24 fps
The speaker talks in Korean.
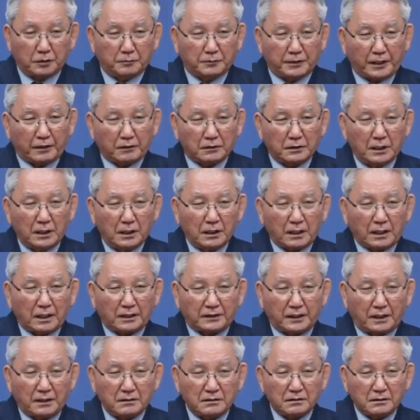그분의
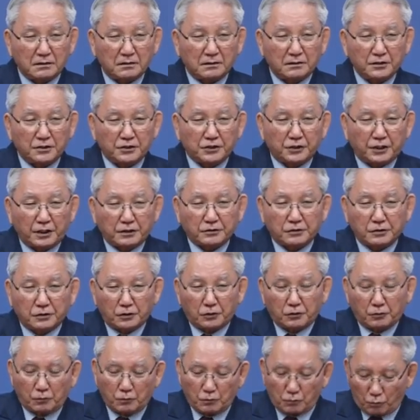가장 그
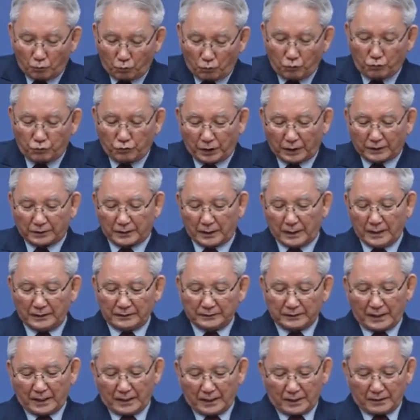희생적이고 고귀한
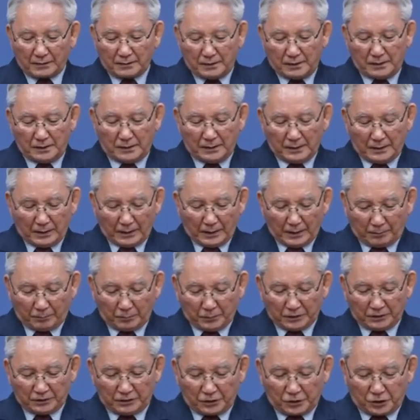사랑을
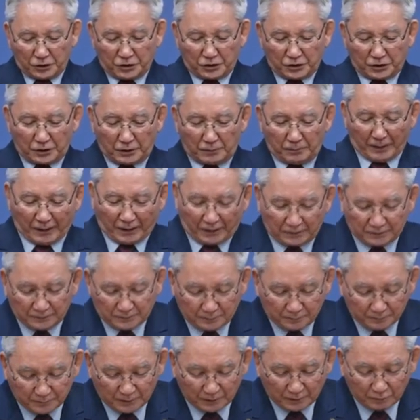한번 느끼시기를 바라는
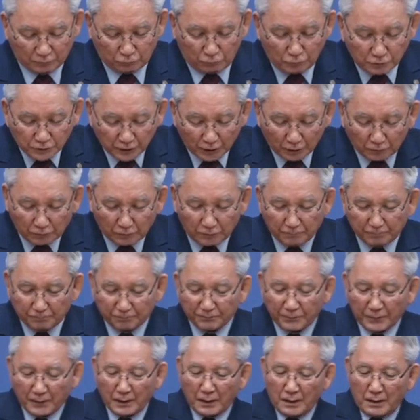겁니다. 둘째로
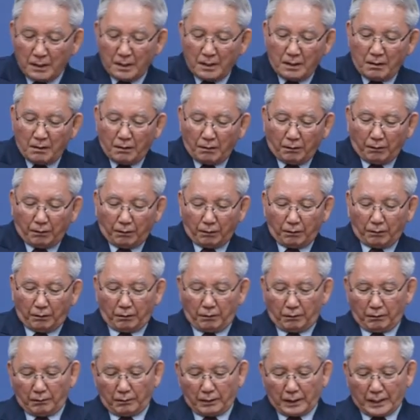
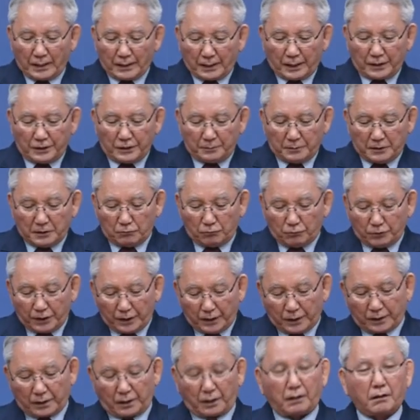어, 하나님은
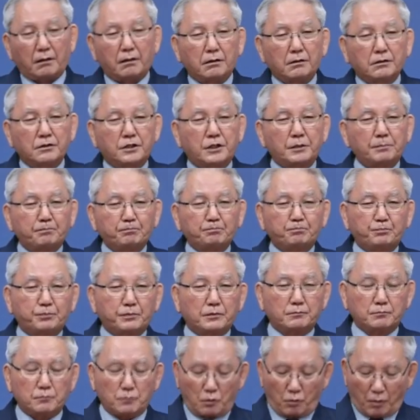우리에게
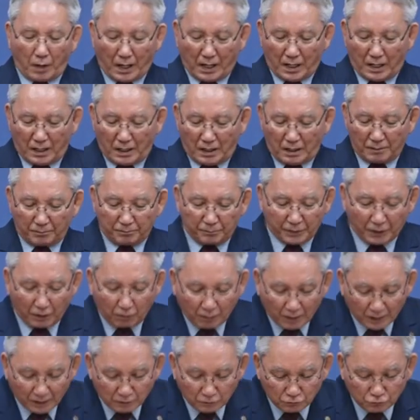기쁨과
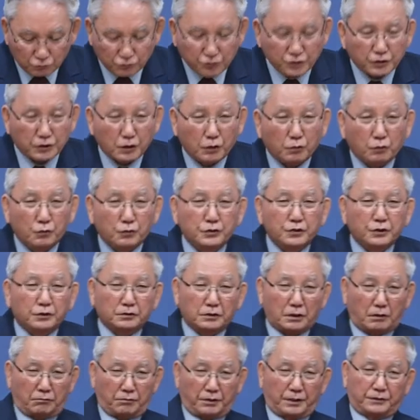평화를 주시려고
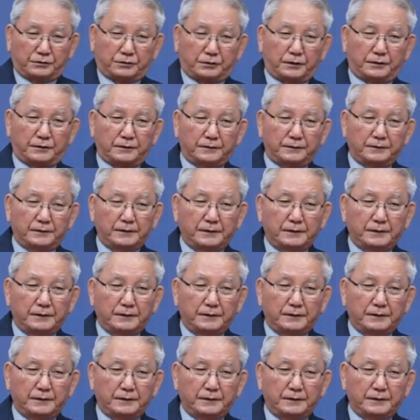오셨다고 그랬어요.